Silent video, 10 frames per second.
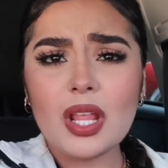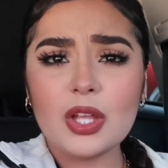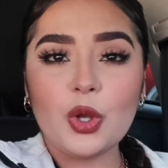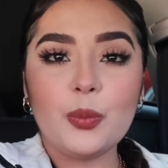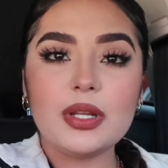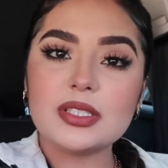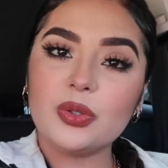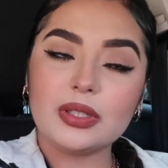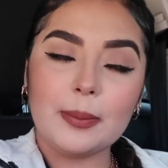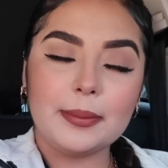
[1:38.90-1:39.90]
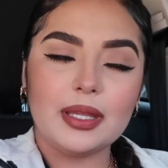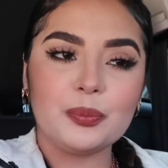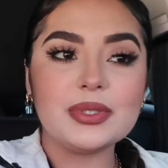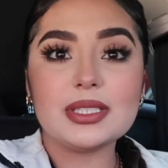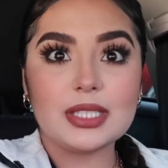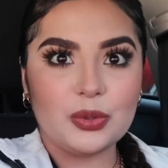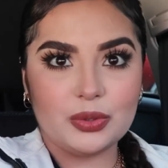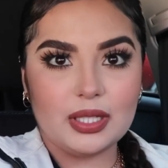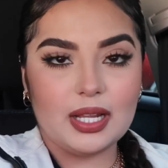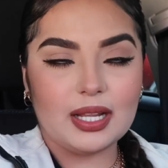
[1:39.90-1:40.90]
como les digo también, pues
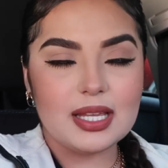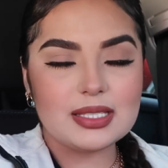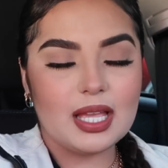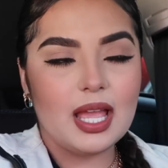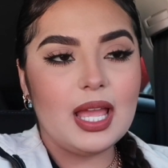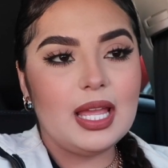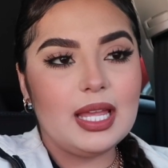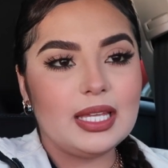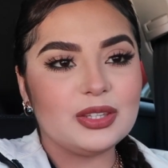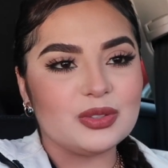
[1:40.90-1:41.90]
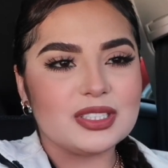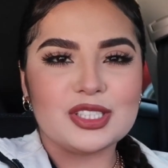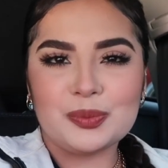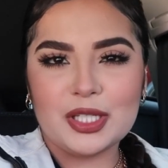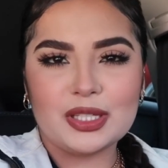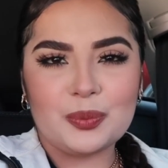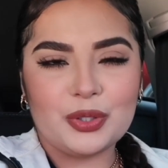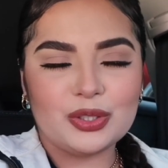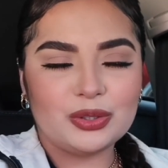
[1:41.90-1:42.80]
desayuné en la casa Entonces eso me quita poquito